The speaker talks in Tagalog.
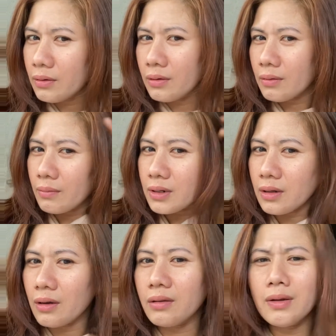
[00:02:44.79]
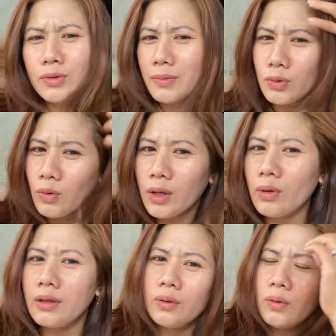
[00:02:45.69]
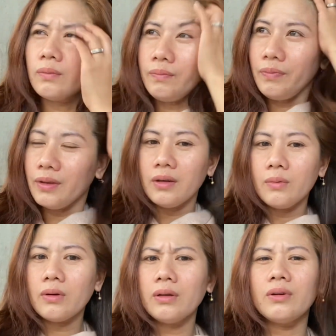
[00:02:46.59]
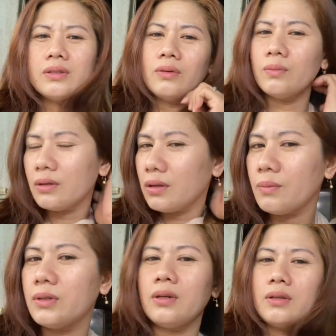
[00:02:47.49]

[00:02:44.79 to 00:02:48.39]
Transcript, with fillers: ano hindi mo siya masusuklay tulad dito. Try ko kasi maganda naman siya.